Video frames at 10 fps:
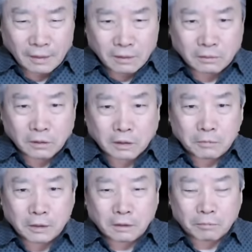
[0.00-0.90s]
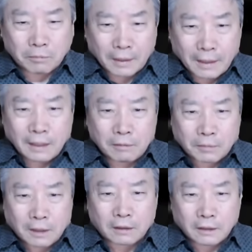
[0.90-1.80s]
그 특검이
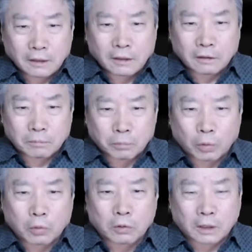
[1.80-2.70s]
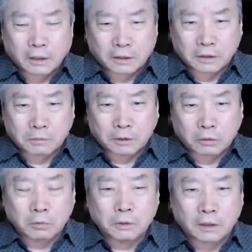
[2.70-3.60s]
매일매일 일일 보고를 하게 되어
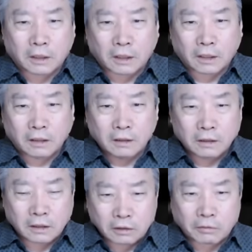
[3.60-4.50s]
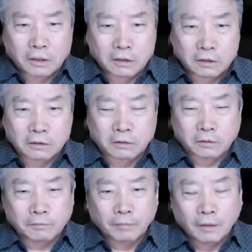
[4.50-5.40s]
있습니다. 국민들에게. 기자회견 형식으로.